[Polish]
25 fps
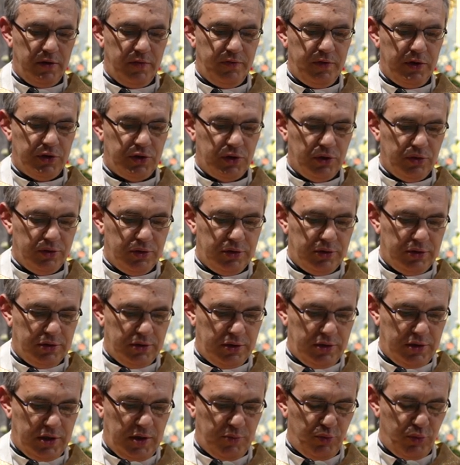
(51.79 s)

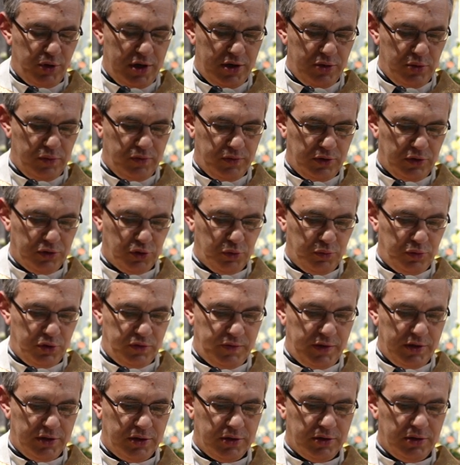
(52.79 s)
wierzących, kapłanów i osób
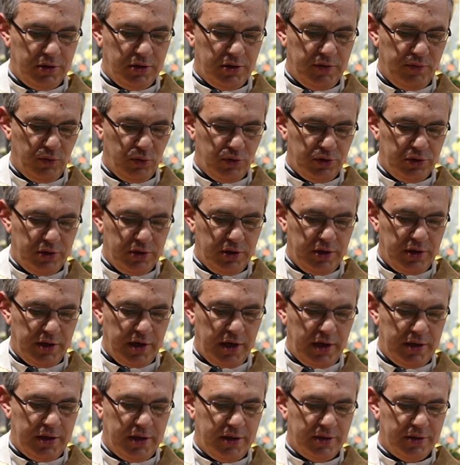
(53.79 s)
świeckich w różnych
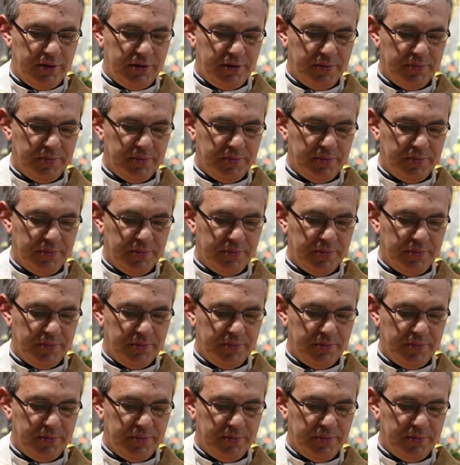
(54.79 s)
krajach.